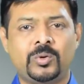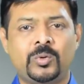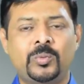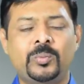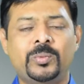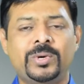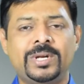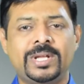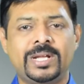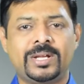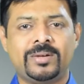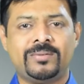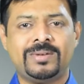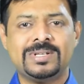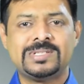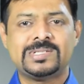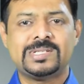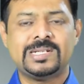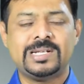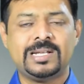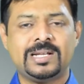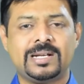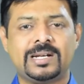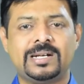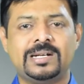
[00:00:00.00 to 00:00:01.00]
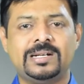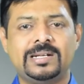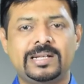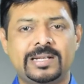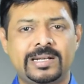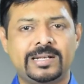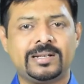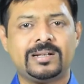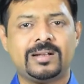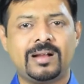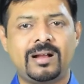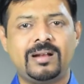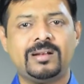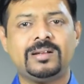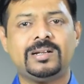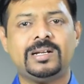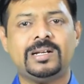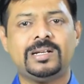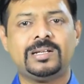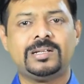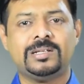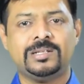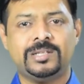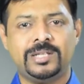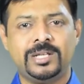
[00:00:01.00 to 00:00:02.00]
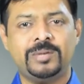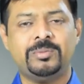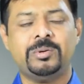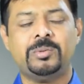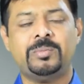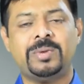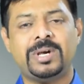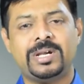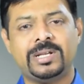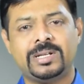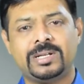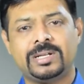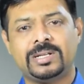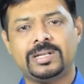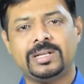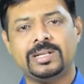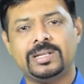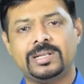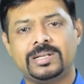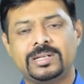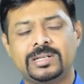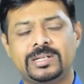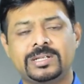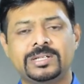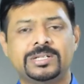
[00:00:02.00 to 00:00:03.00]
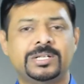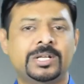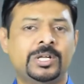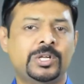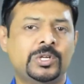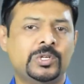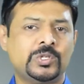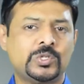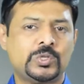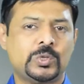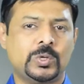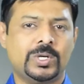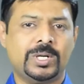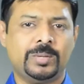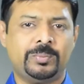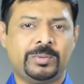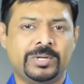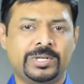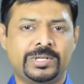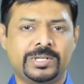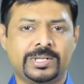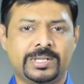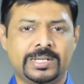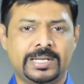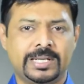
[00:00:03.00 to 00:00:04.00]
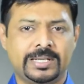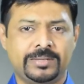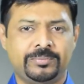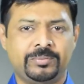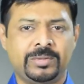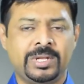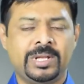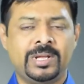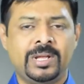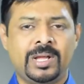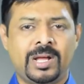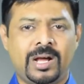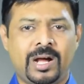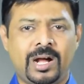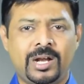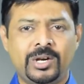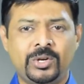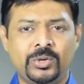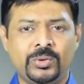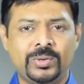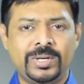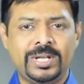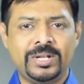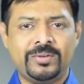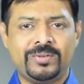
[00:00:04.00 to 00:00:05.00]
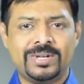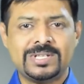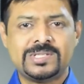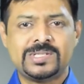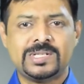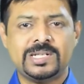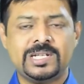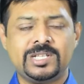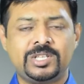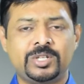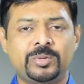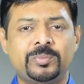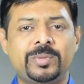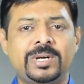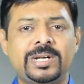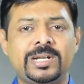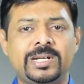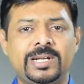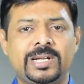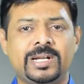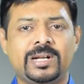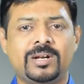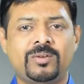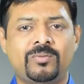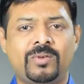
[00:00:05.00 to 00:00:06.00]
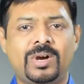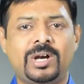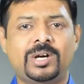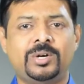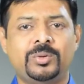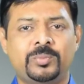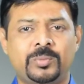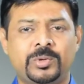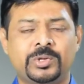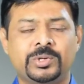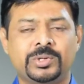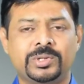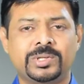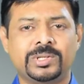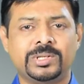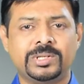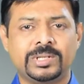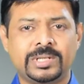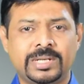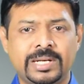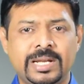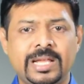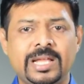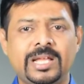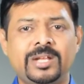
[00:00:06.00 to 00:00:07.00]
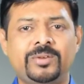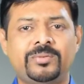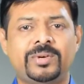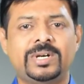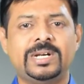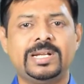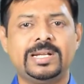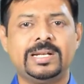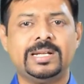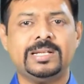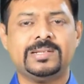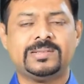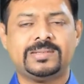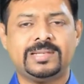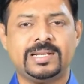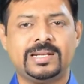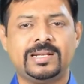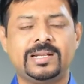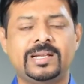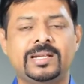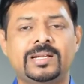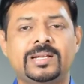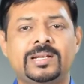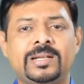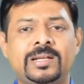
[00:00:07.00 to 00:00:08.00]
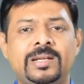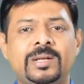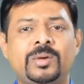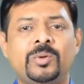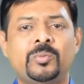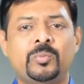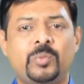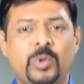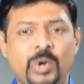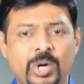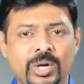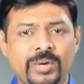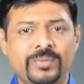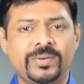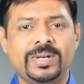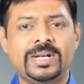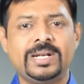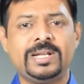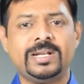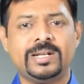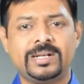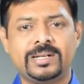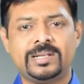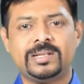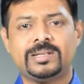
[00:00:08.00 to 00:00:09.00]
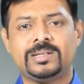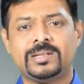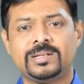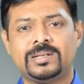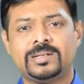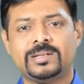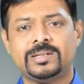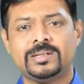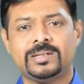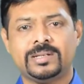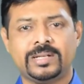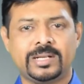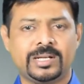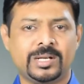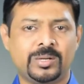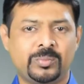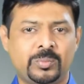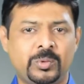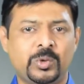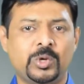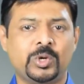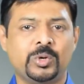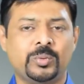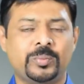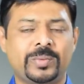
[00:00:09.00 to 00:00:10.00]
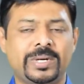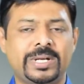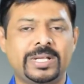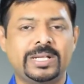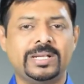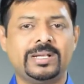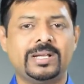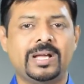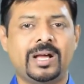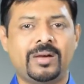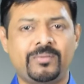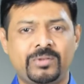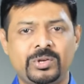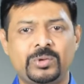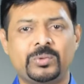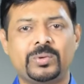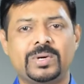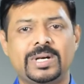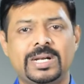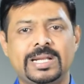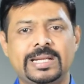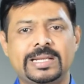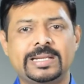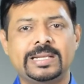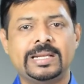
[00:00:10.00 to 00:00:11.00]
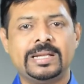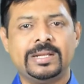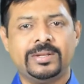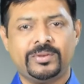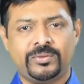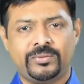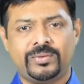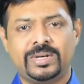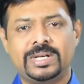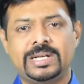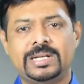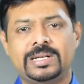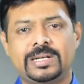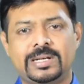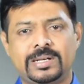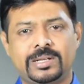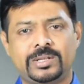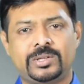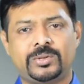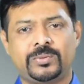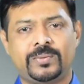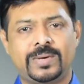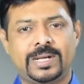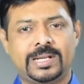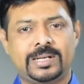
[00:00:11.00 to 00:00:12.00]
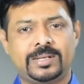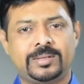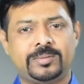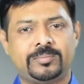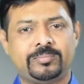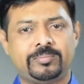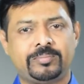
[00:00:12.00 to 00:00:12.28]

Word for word: உம்முடைய வசனங்கள் என் கால்களுக்கு தீபமாயிருக்கிறது என்று சொல்லப்பட்டிருக்கிறது ஆண்டோடைய வசனத்தின்படி நீங்கள் வாழும் பொழுது நேர் வழியில் செல்ல போக வேண்டிய இடத்துக்கு நீங்கள் போகும்படி அவர் உங்களை வழி நடத்துவார்